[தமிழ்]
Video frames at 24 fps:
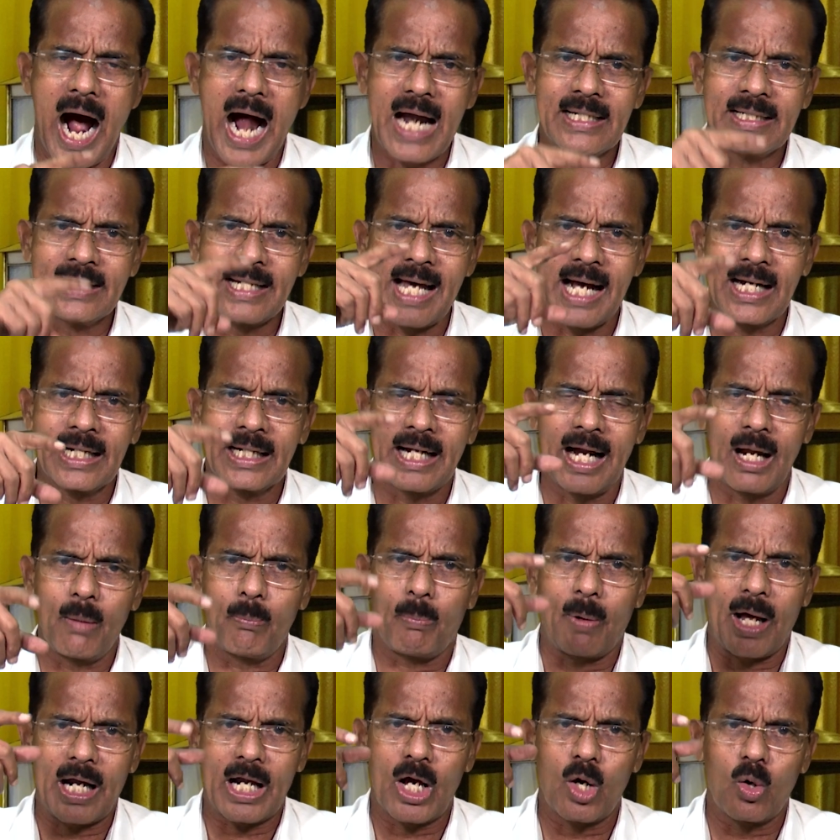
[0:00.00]
அண்டங்கள்
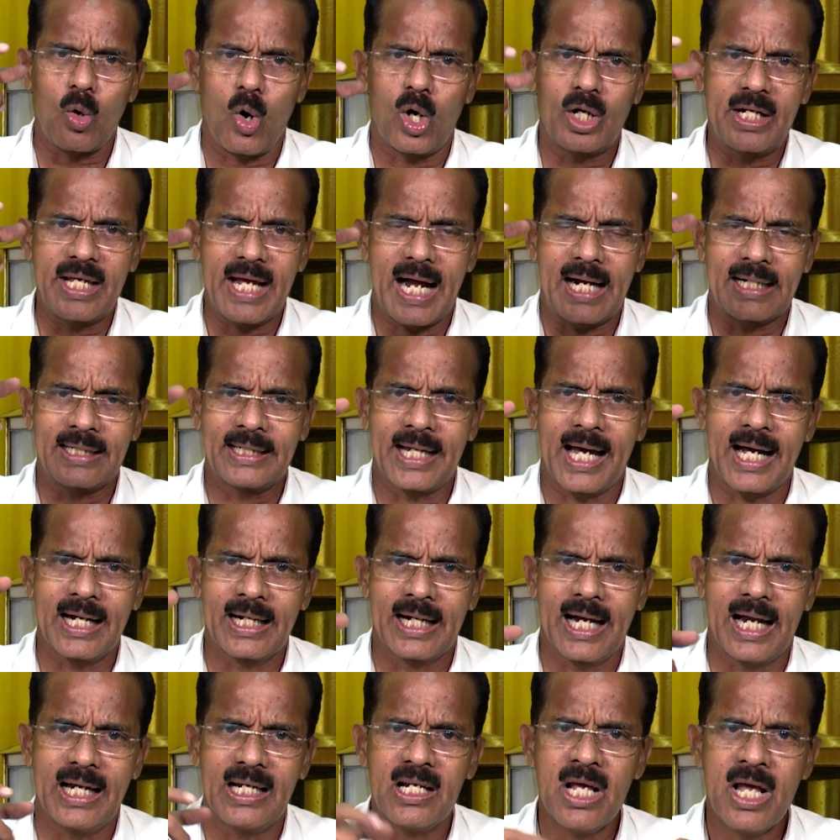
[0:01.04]
பல கோடி
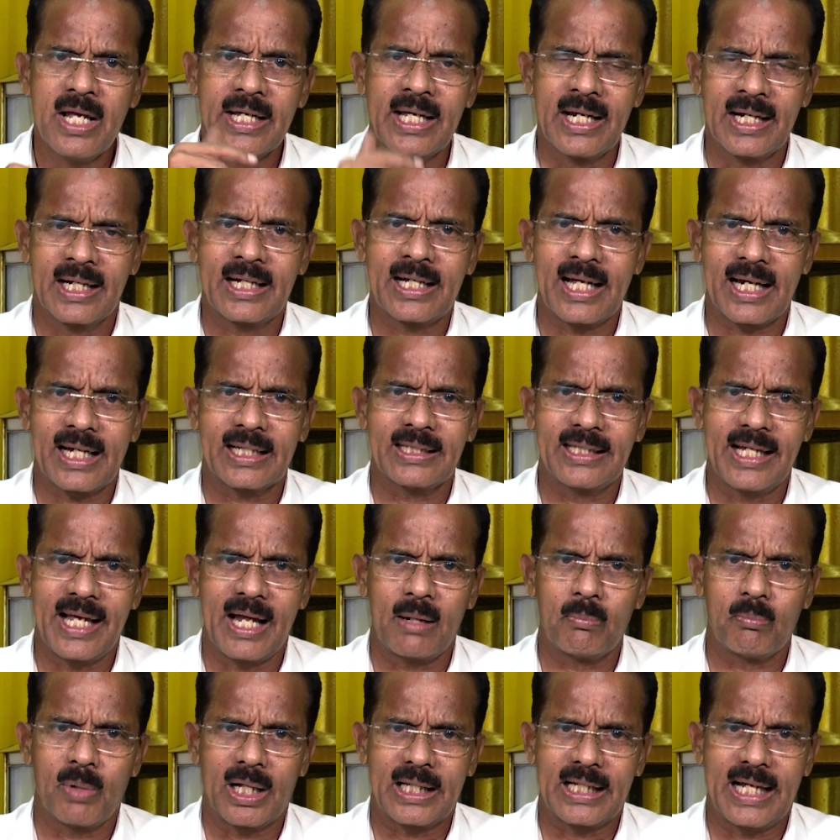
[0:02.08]
அண்டங்கள் இருக்கிறது
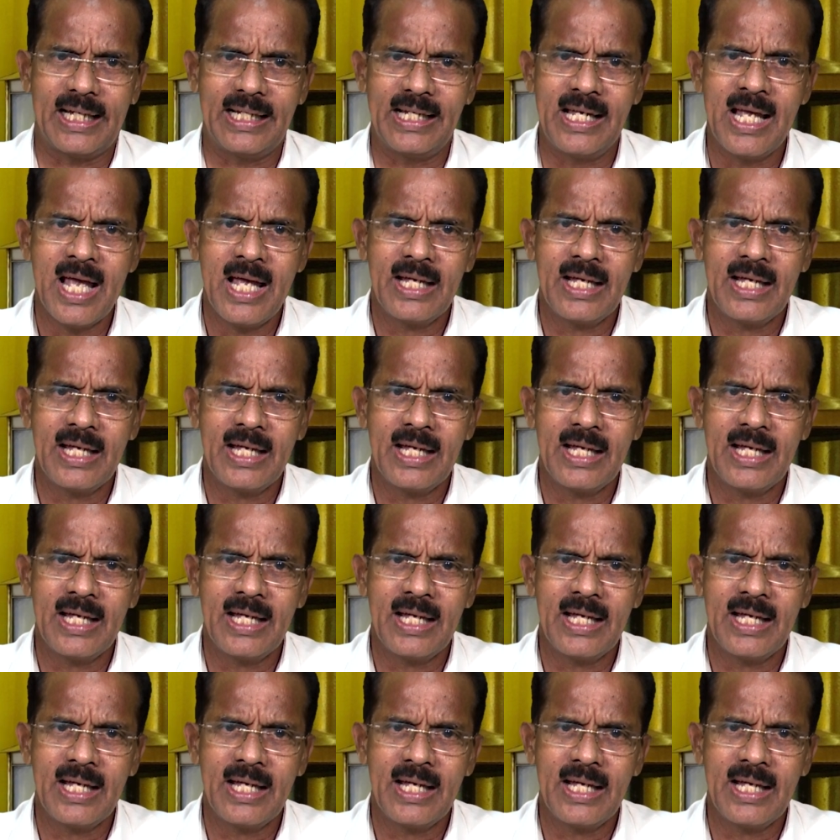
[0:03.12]
என்பதை